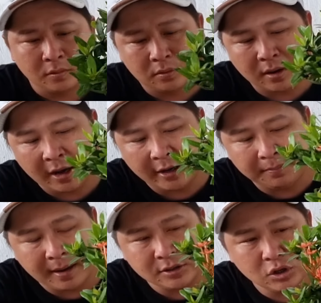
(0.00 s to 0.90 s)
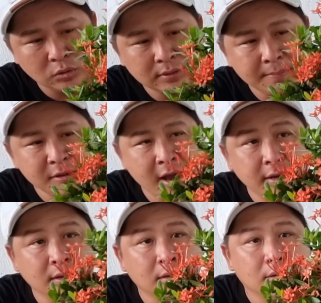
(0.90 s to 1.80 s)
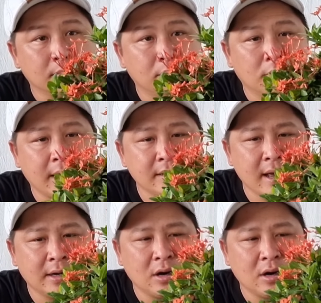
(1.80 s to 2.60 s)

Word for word: Đây mã số tám D, một cây trang